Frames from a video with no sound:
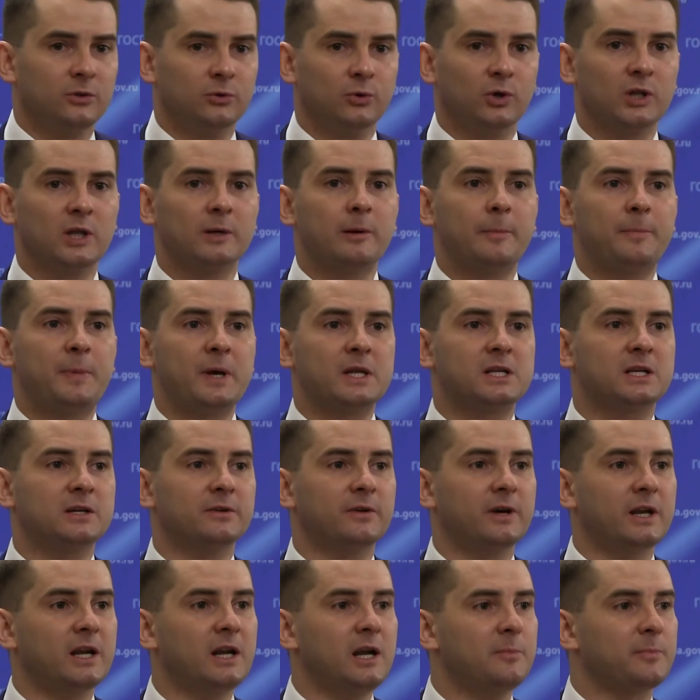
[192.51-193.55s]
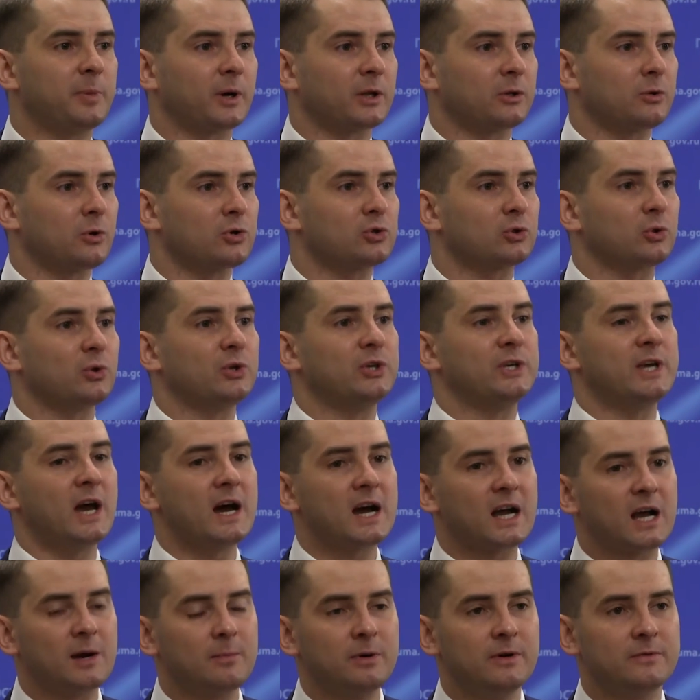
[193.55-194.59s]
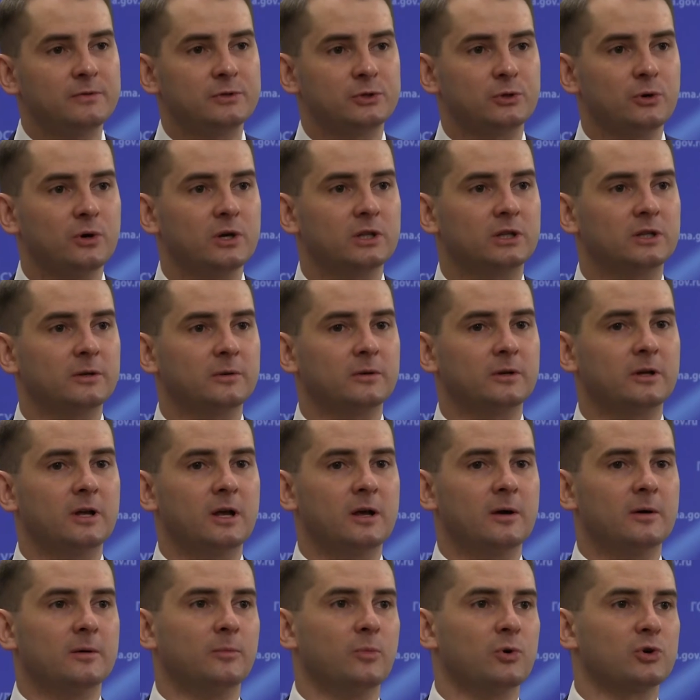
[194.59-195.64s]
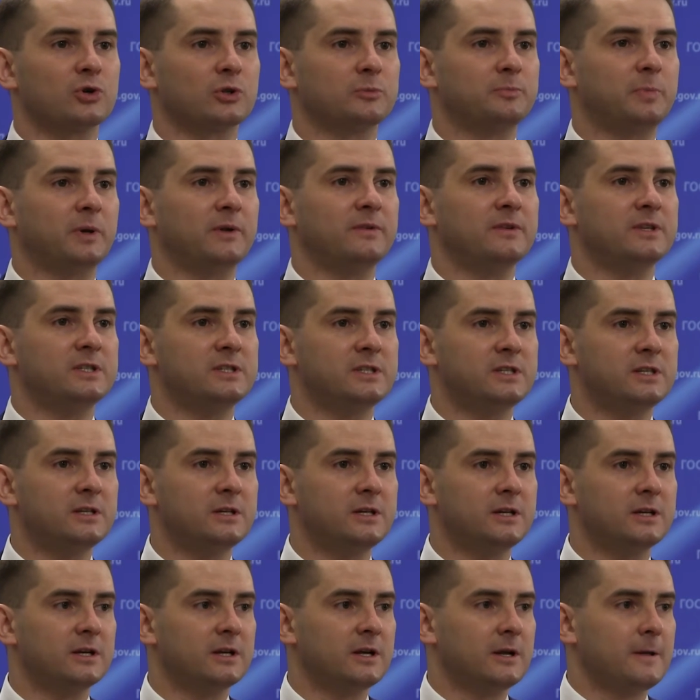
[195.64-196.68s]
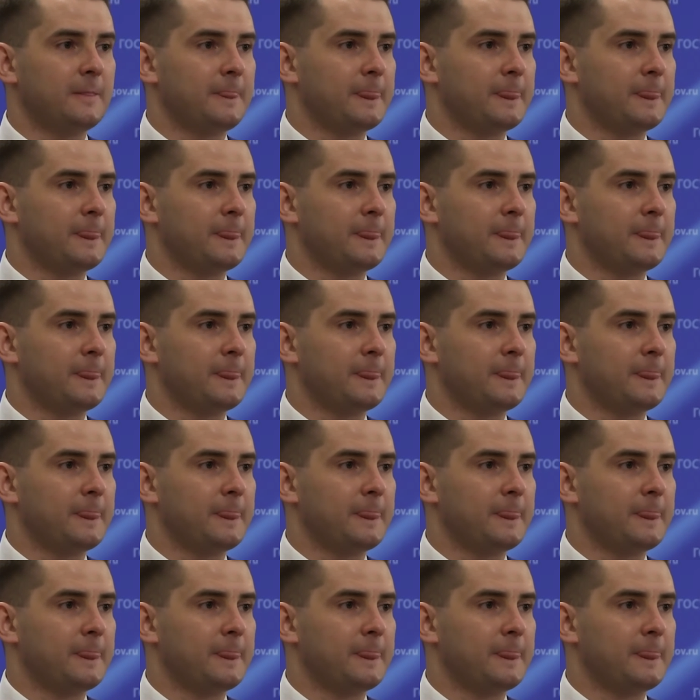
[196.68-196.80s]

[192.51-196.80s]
Но нам опять говорили про то, что якобы все это может привести